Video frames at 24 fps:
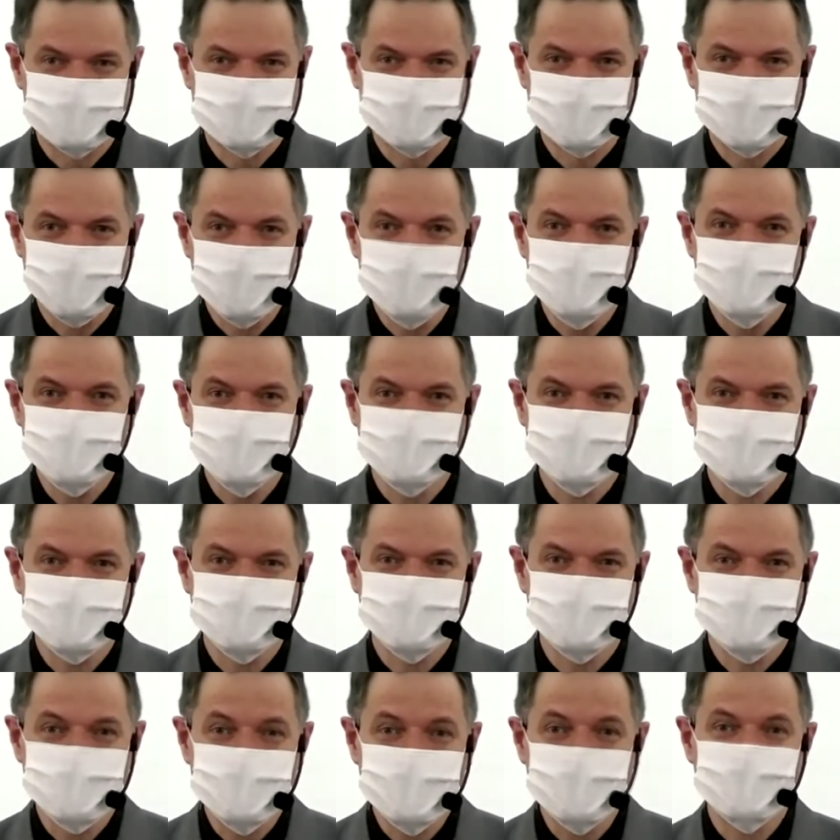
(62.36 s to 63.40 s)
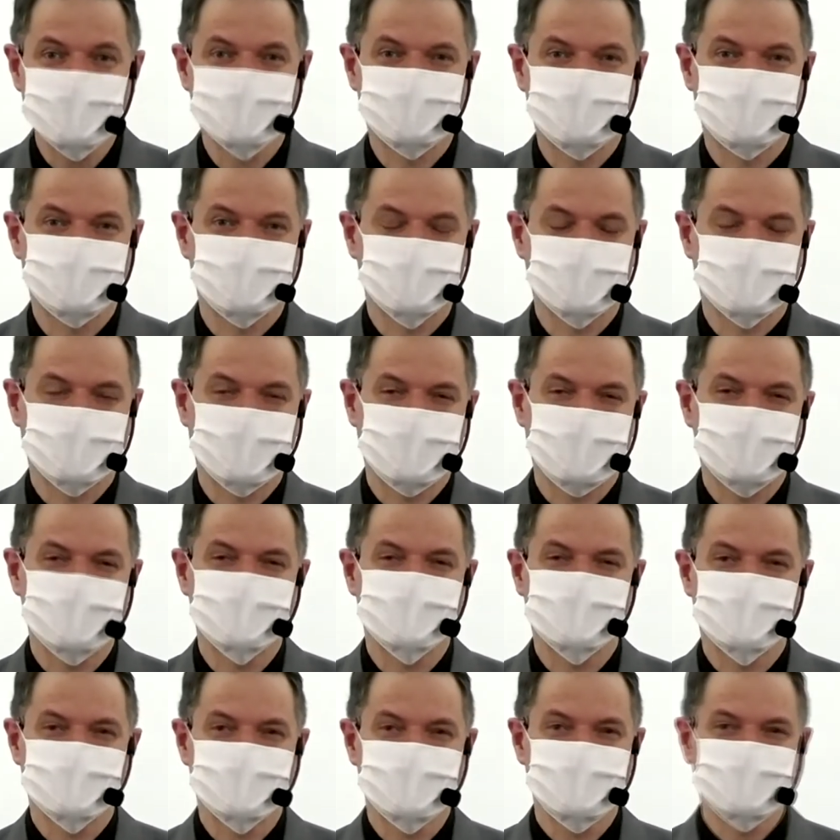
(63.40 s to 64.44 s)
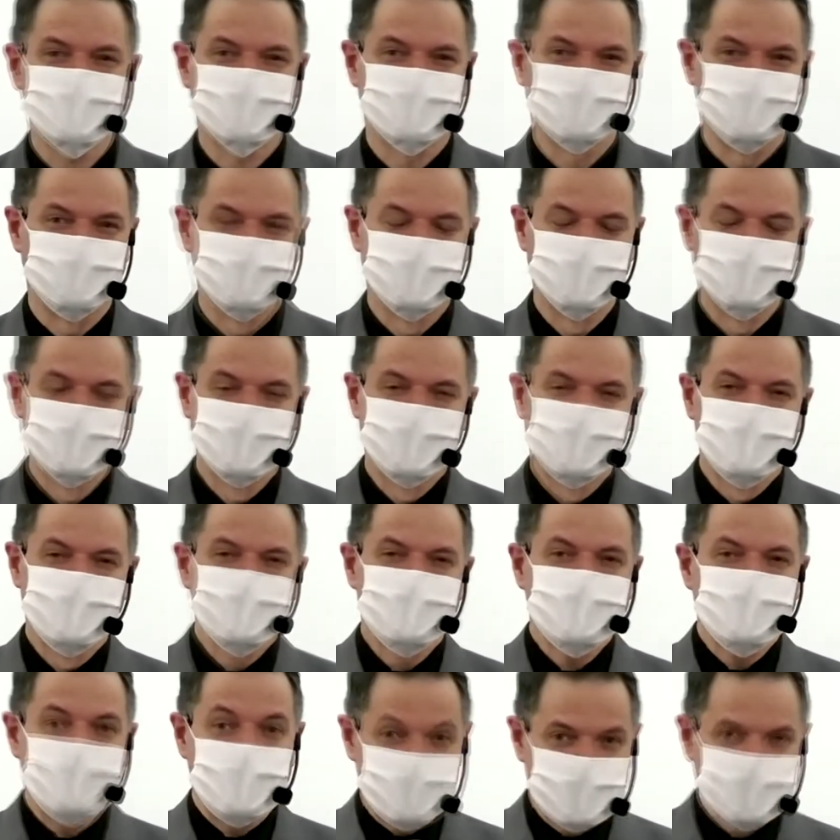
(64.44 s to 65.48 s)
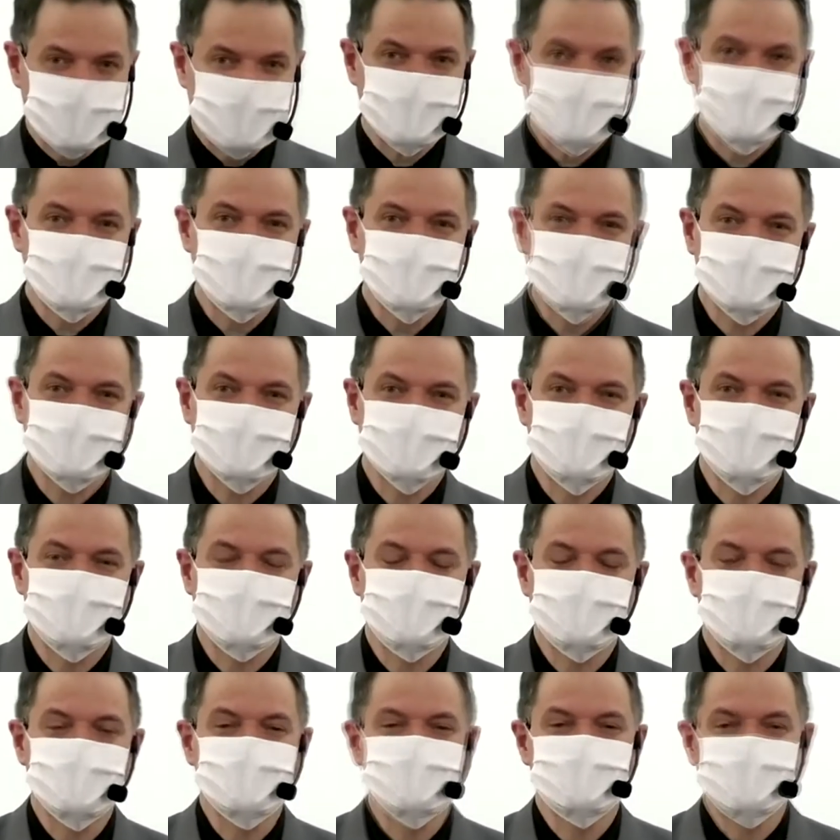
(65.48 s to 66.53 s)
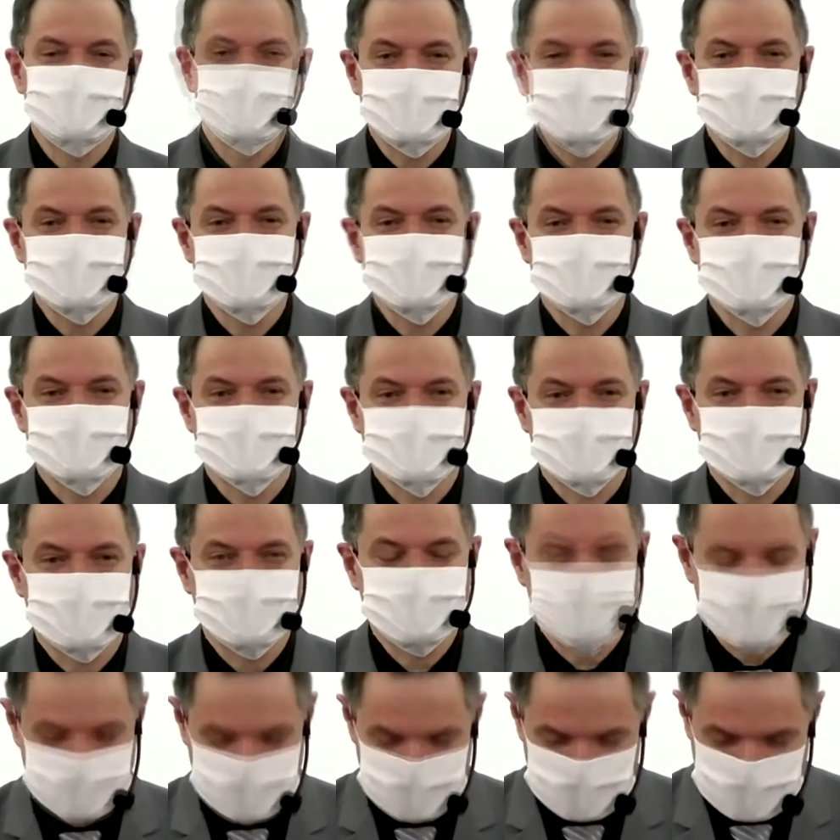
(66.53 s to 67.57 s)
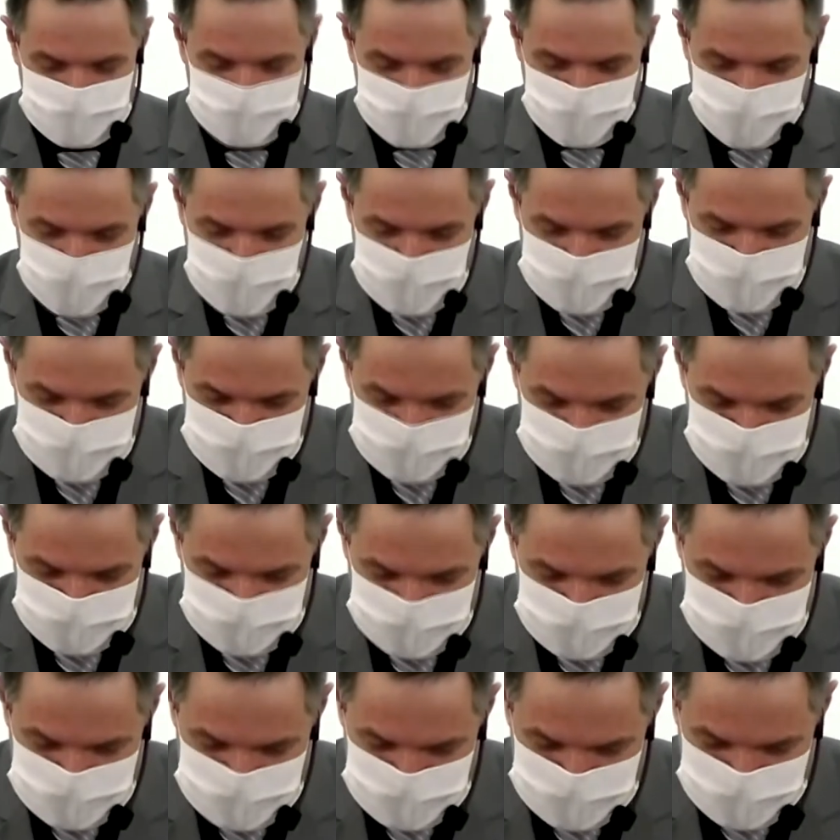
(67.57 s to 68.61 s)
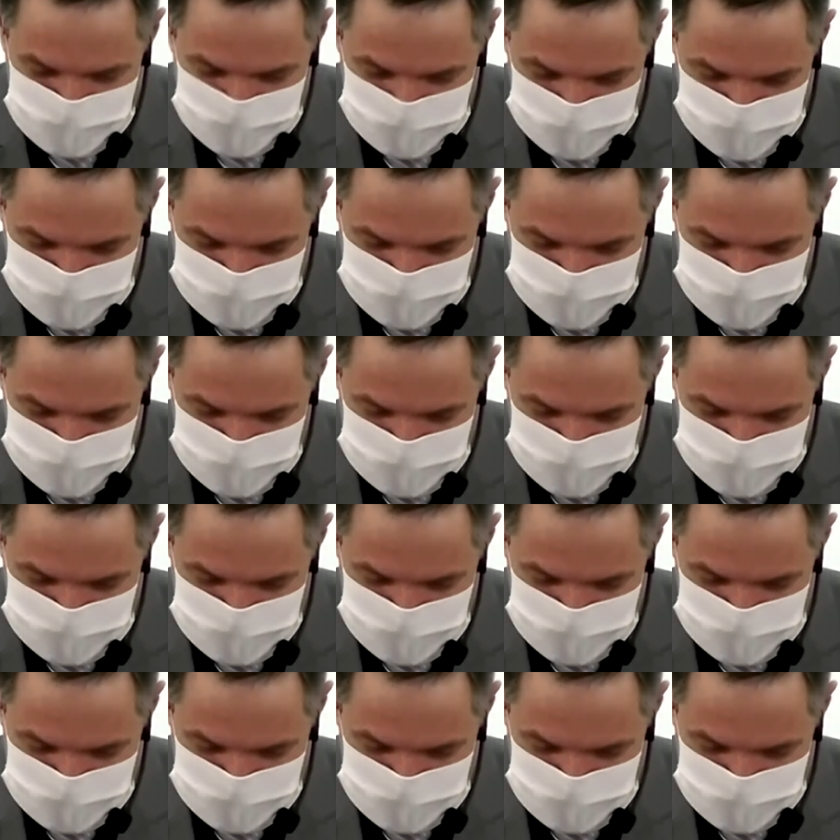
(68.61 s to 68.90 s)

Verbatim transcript: como viver fortalecido, a partir de Filipenses capítulo 4, versículos